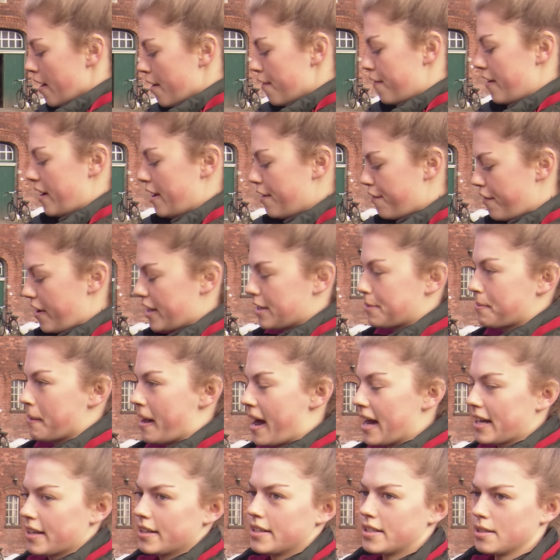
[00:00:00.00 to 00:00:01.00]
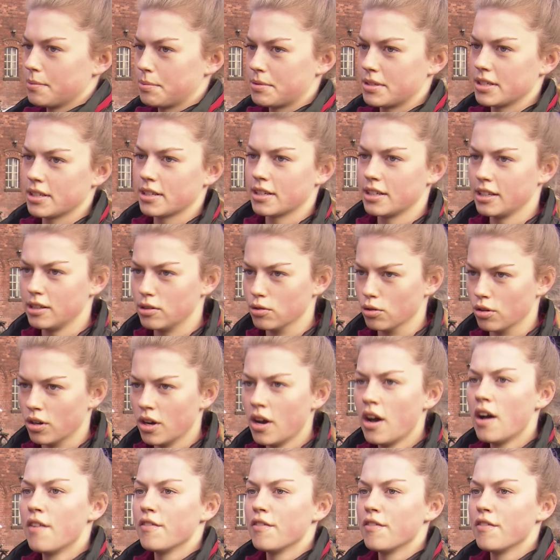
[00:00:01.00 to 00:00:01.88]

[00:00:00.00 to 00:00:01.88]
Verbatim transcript: wären wir jetzt bei 78 Kilo.